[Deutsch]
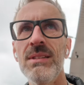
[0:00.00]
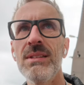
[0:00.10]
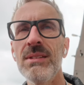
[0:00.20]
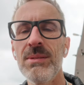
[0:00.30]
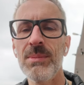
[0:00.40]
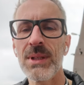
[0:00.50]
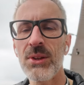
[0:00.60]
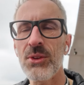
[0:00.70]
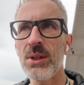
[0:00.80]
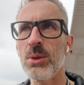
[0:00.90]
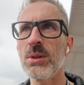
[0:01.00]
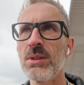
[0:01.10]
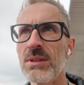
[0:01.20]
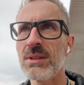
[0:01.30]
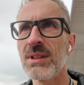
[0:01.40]
Äh, meine Zeit
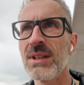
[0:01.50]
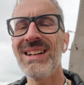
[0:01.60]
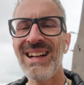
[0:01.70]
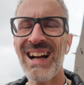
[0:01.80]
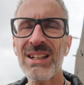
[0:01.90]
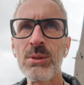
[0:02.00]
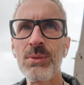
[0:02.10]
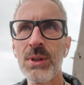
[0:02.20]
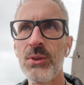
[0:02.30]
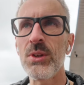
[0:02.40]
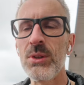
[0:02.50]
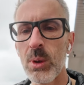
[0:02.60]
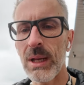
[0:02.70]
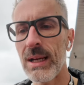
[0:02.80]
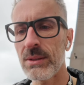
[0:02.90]
heute
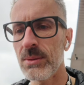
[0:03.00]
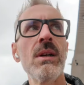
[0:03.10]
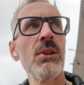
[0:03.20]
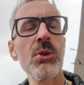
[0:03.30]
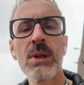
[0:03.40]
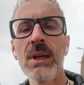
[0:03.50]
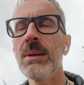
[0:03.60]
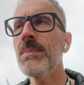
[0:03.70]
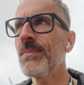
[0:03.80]
48,08. Ist okay.